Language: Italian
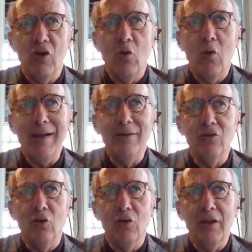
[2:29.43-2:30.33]
cioè
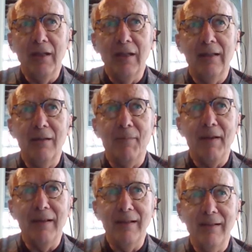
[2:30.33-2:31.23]
quanto il
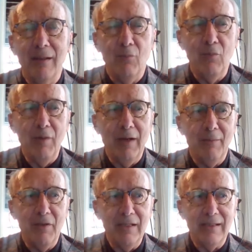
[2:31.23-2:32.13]
dipendente della
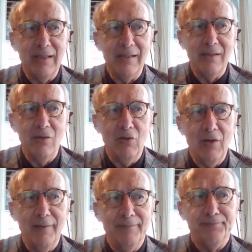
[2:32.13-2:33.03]
pubblica
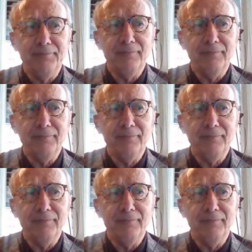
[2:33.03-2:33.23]
amministrazione